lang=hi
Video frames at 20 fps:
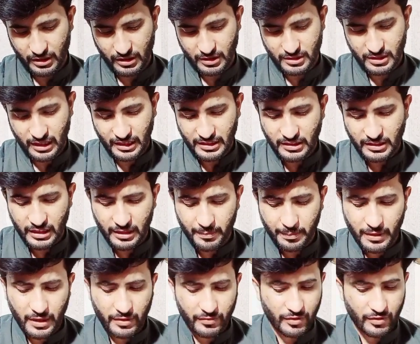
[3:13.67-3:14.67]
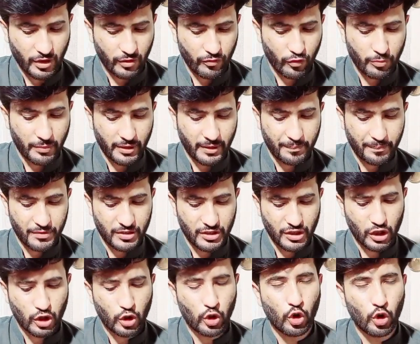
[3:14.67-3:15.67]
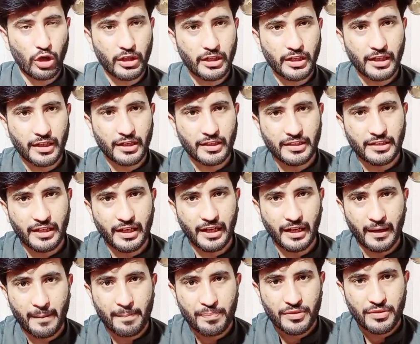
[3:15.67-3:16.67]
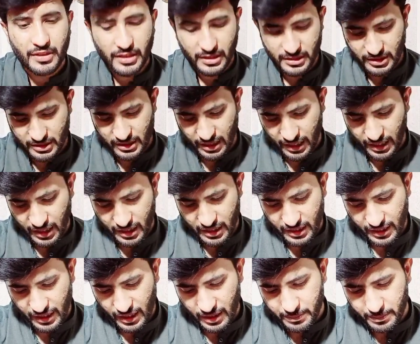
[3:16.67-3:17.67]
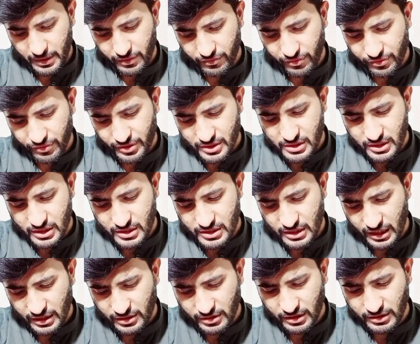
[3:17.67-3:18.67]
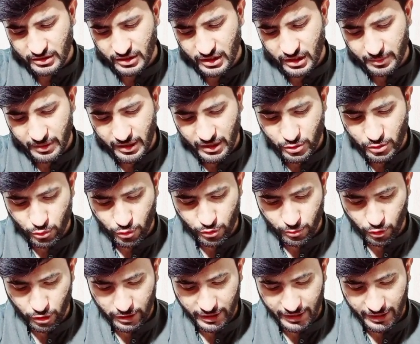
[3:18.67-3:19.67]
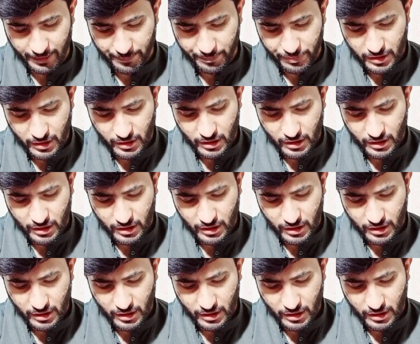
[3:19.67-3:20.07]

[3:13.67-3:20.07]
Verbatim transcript: साजिद ने अपने इंटरव्यू में ये खोल कर रख दिया है कि सितारा ने अपने व्यूवर्स के साथ कितना बड़ा झूठ बोला है